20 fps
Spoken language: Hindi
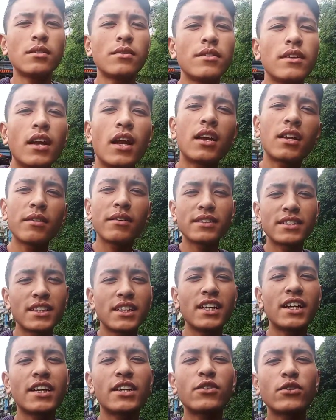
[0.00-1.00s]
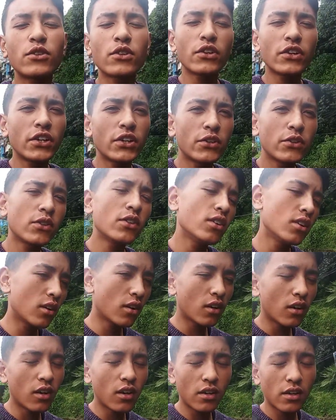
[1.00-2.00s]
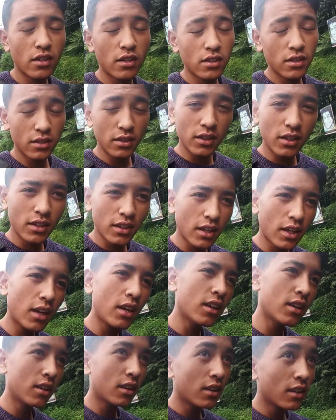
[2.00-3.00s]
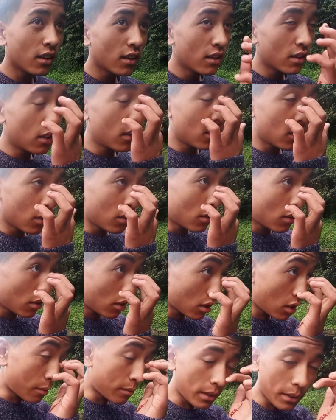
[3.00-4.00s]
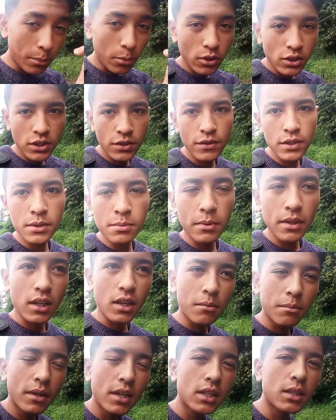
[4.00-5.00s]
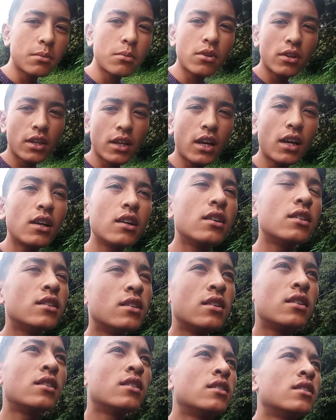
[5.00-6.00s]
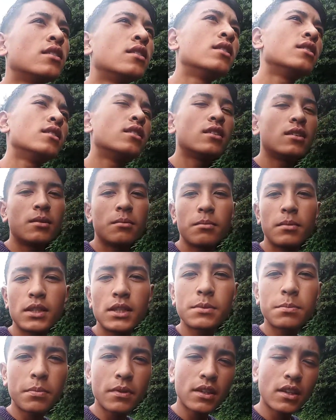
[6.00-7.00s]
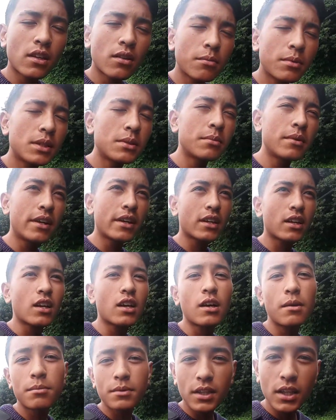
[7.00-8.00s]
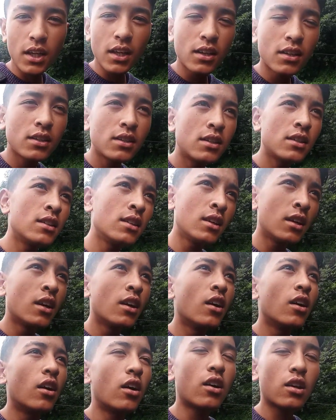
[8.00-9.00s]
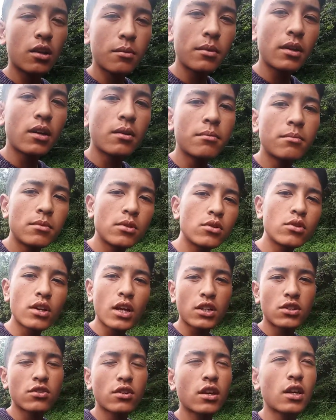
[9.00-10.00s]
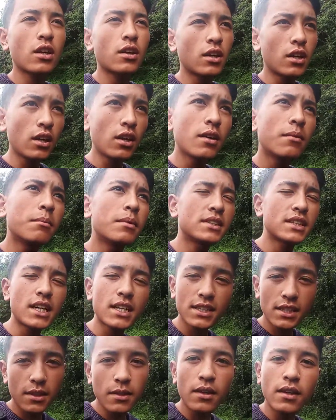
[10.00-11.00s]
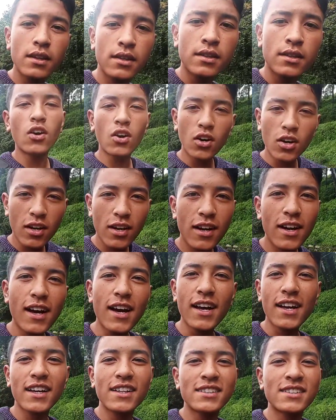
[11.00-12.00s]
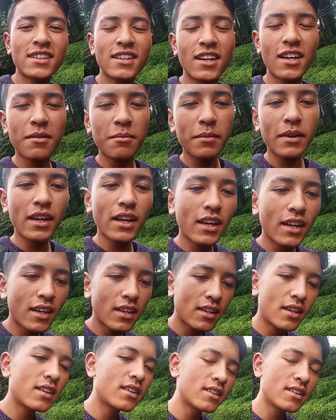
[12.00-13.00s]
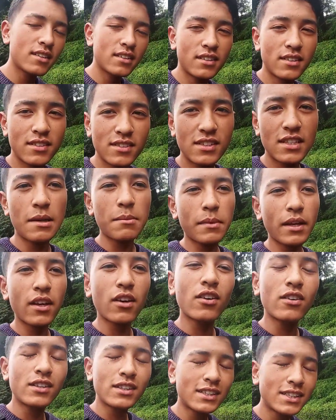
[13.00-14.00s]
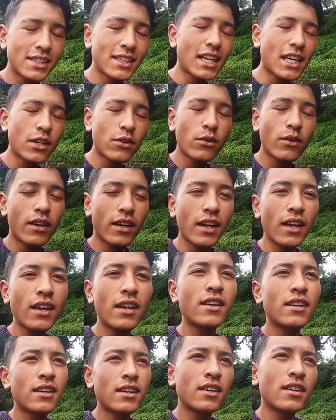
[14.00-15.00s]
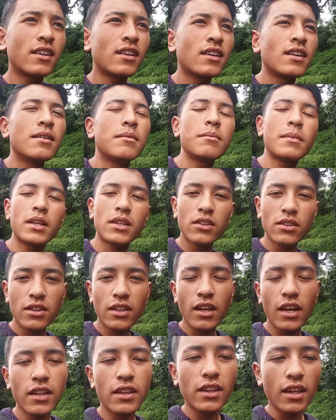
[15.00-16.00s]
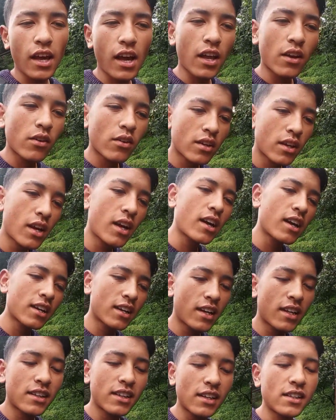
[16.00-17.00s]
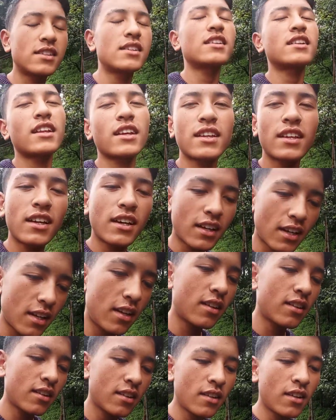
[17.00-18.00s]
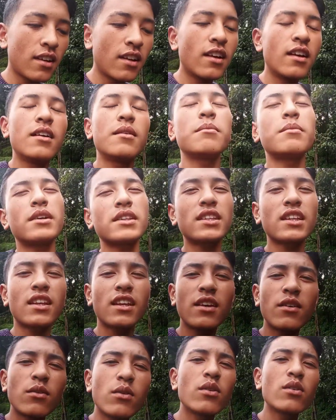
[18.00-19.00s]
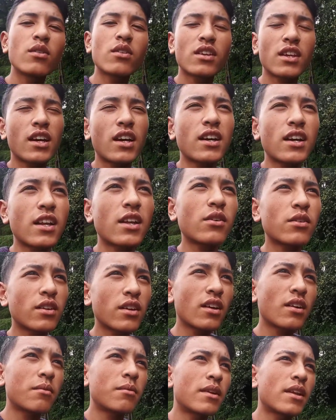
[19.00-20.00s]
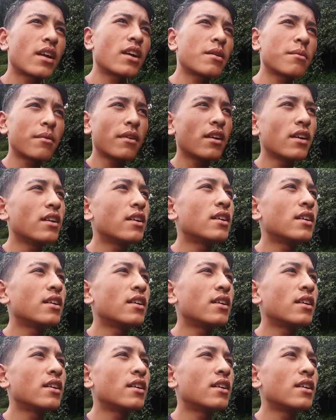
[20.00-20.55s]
फिलहाल की बच रहे टू ट्वेंटी टू और दिन के और हमारे पोस्ट ऑफिस में काम भी ख़त्म हो गया बस पंद्रह बीस मिनट का काम था और अभी हम दूर आ चुके हैं बाज़ार से और हाँ कैस घर में जैमिंग और नीतीश आए हुए मैं तो तैयार होके आ गया था चिंदा के घर पता नहीं वो लोग क्या करेंगे हमारे घर में